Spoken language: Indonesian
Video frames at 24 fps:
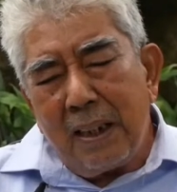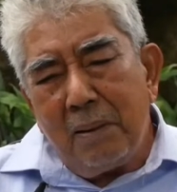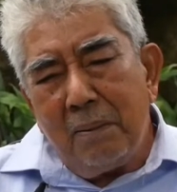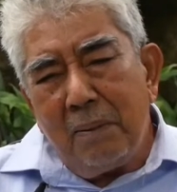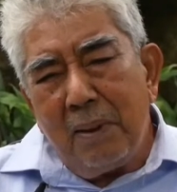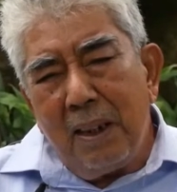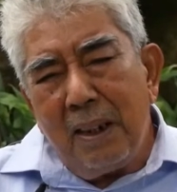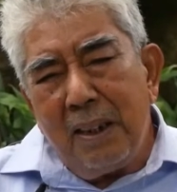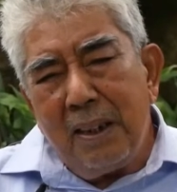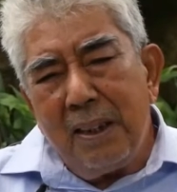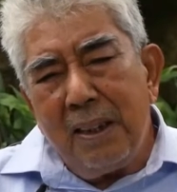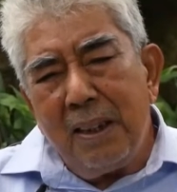
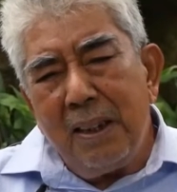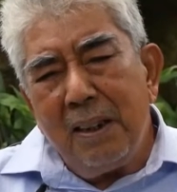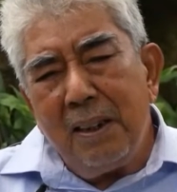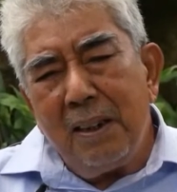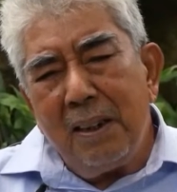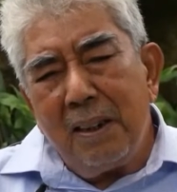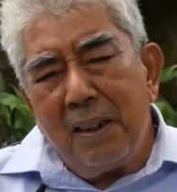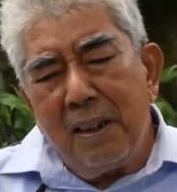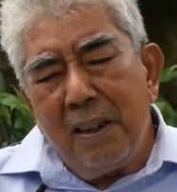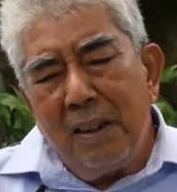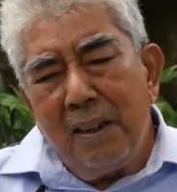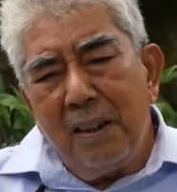kembali,
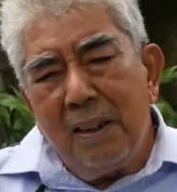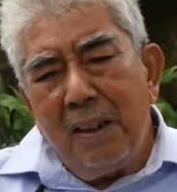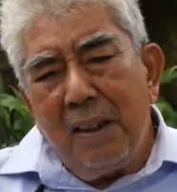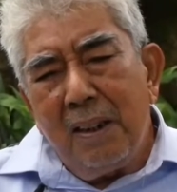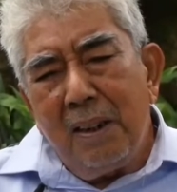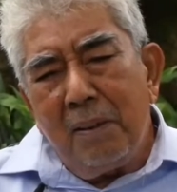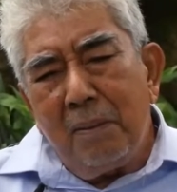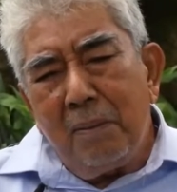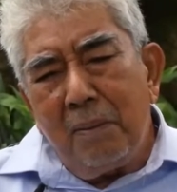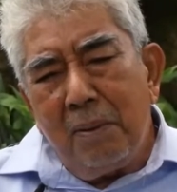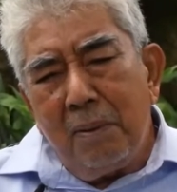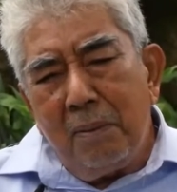
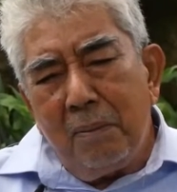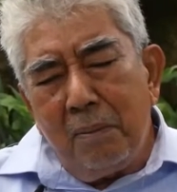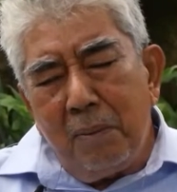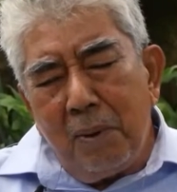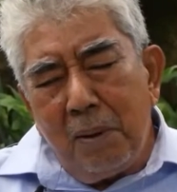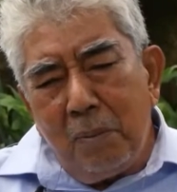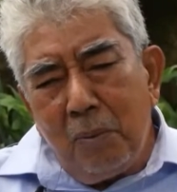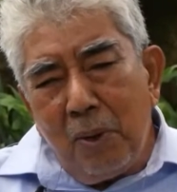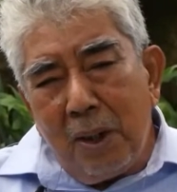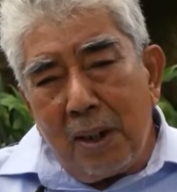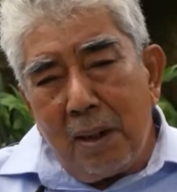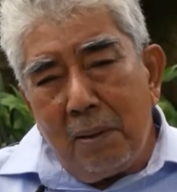
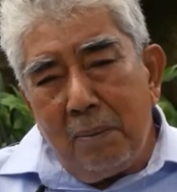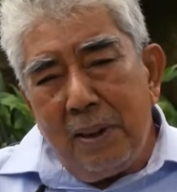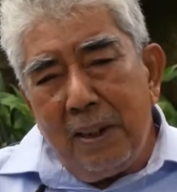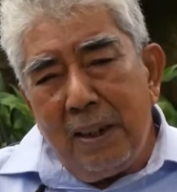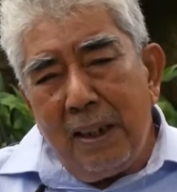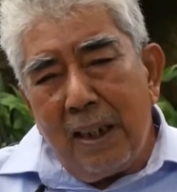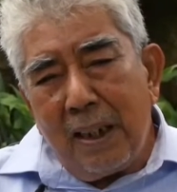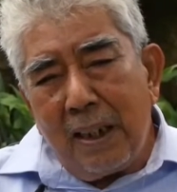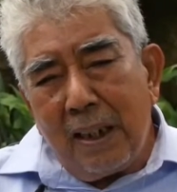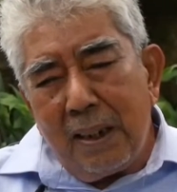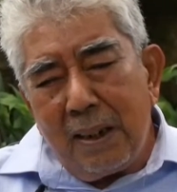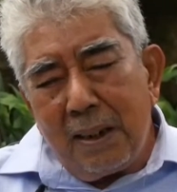membuat
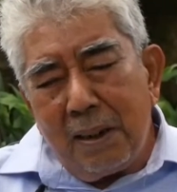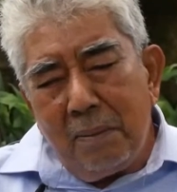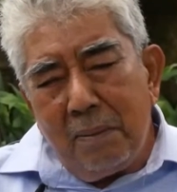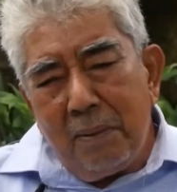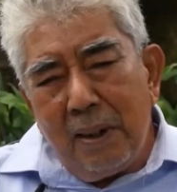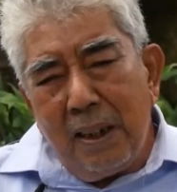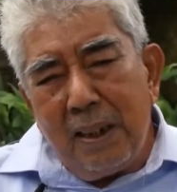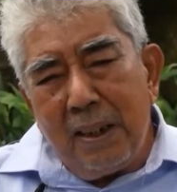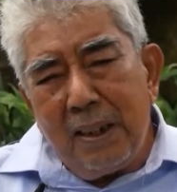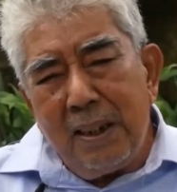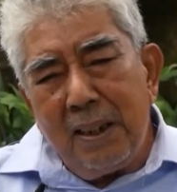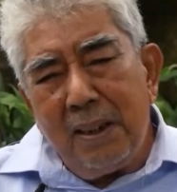kebijakan
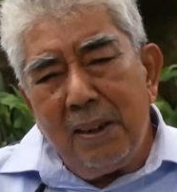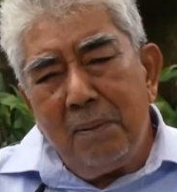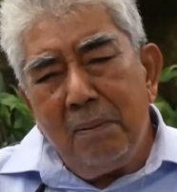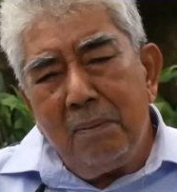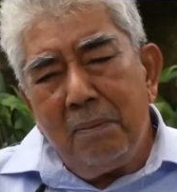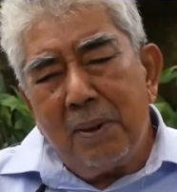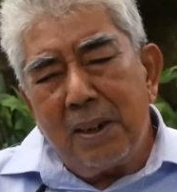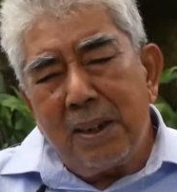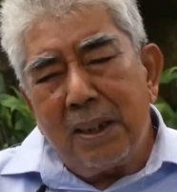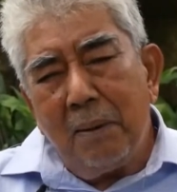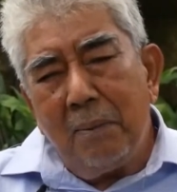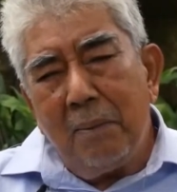kembali
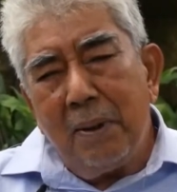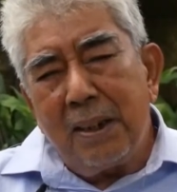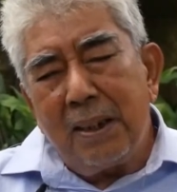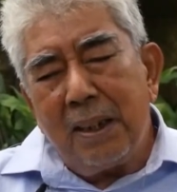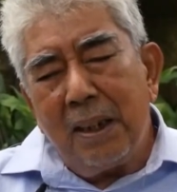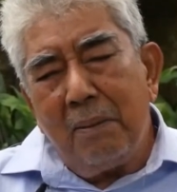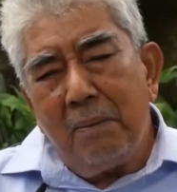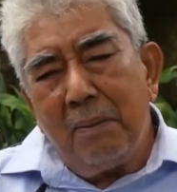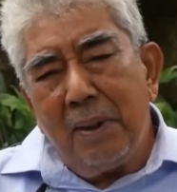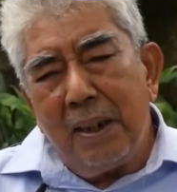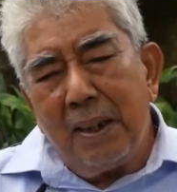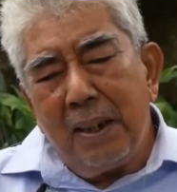
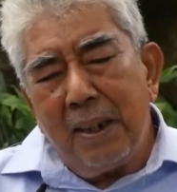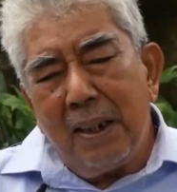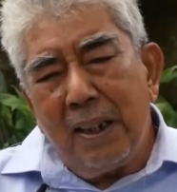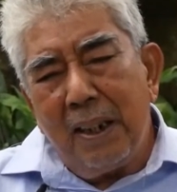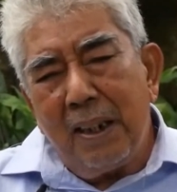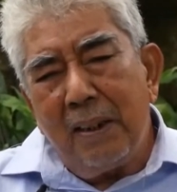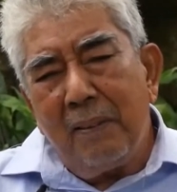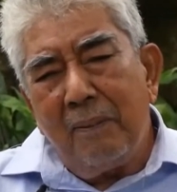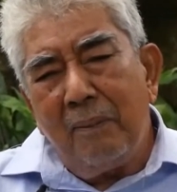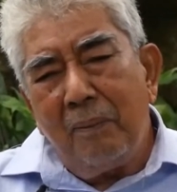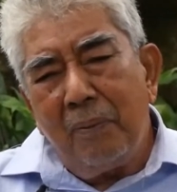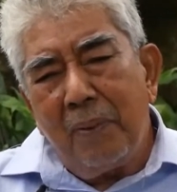bersama-sama
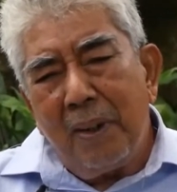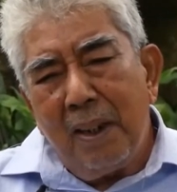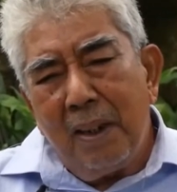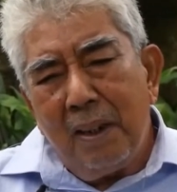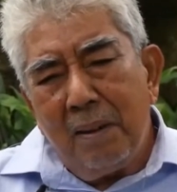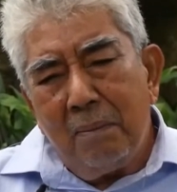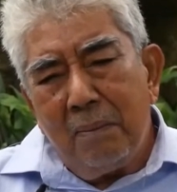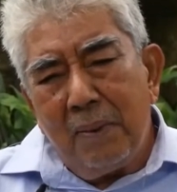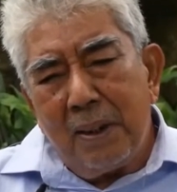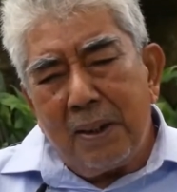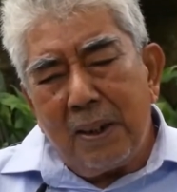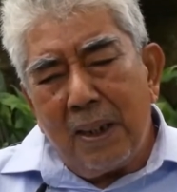dengan
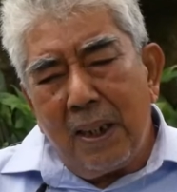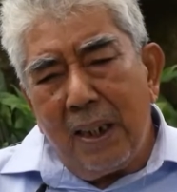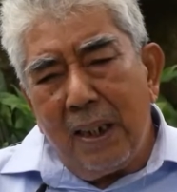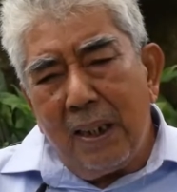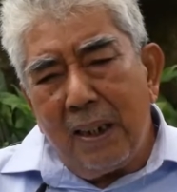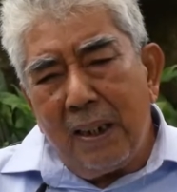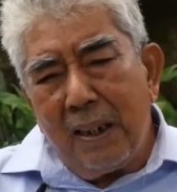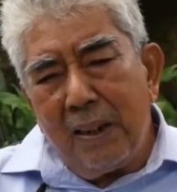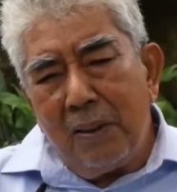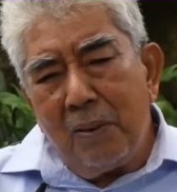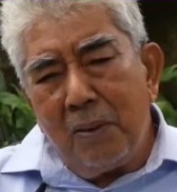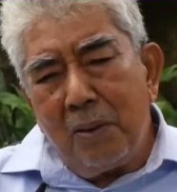
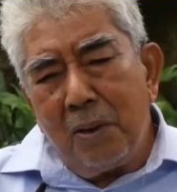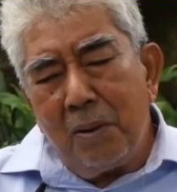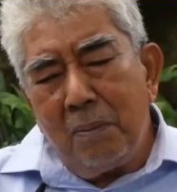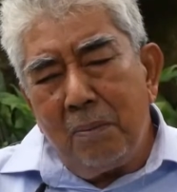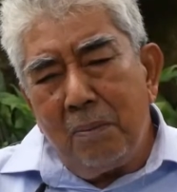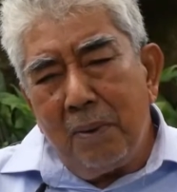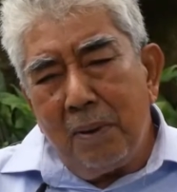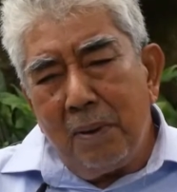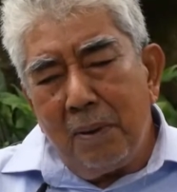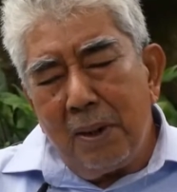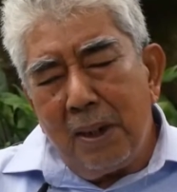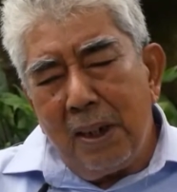masyarakat untuk
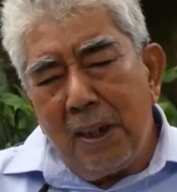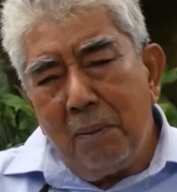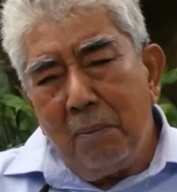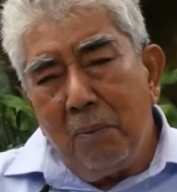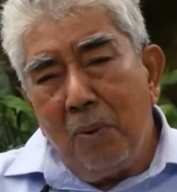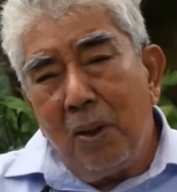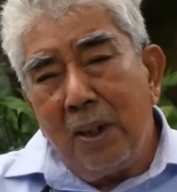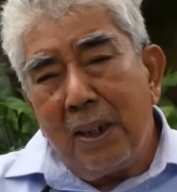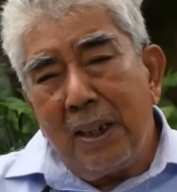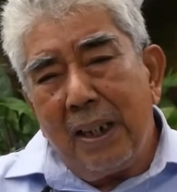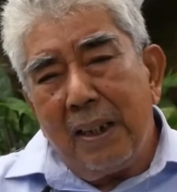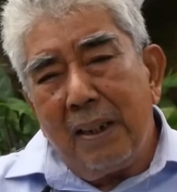
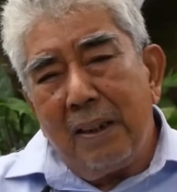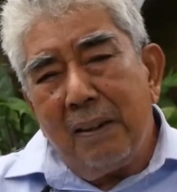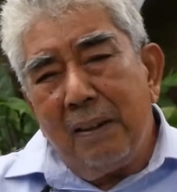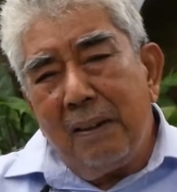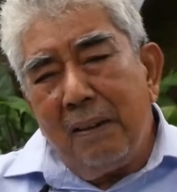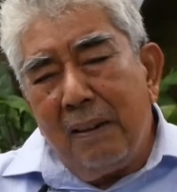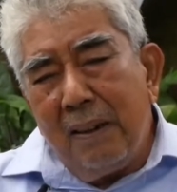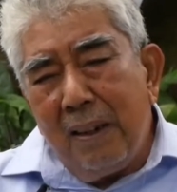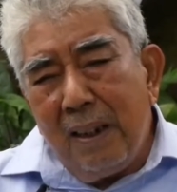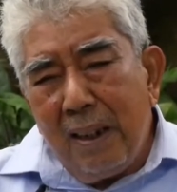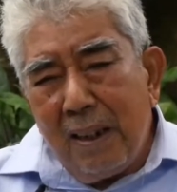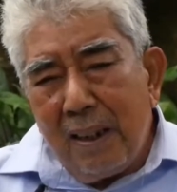menimbulkan
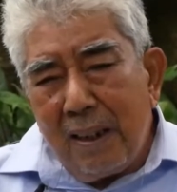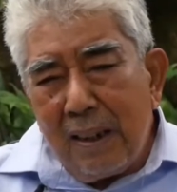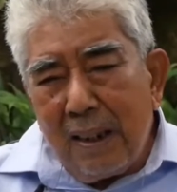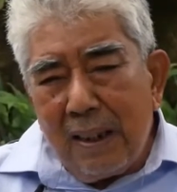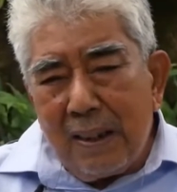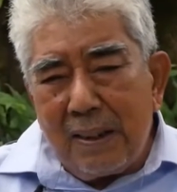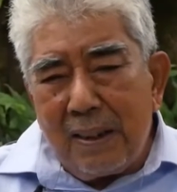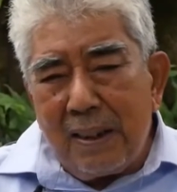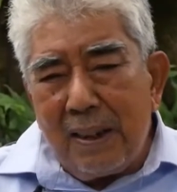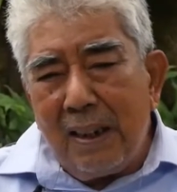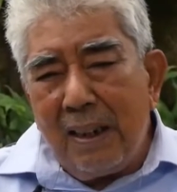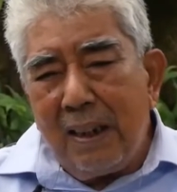
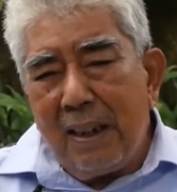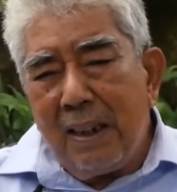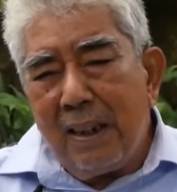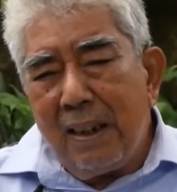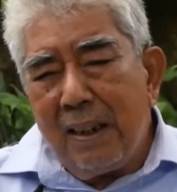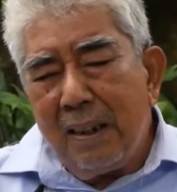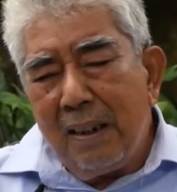rasa